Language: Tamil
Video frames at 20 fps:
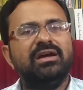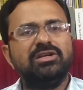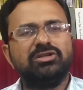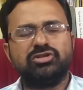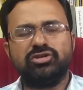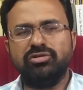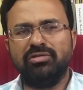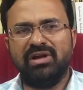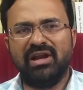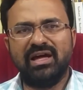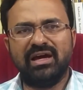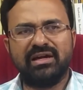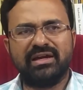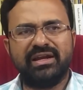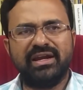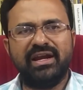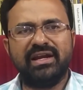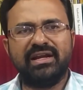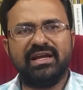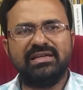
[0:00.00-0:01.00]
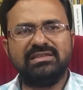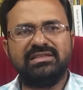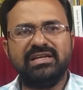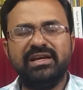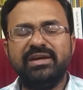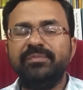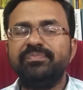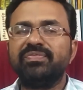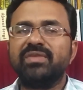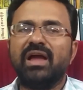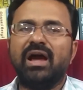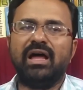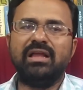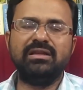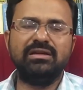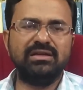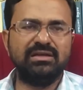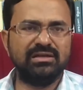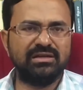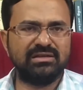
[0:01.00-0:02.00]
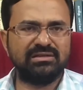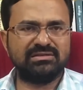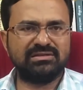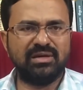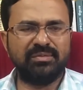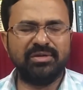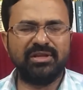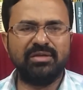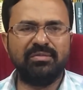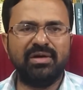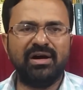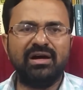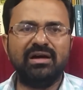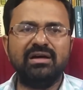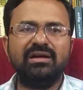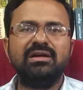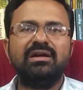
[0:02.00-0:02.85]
இஷ்யூ எல்லாம் கிரியேட் ஆச்சு அது சம்பந்தமா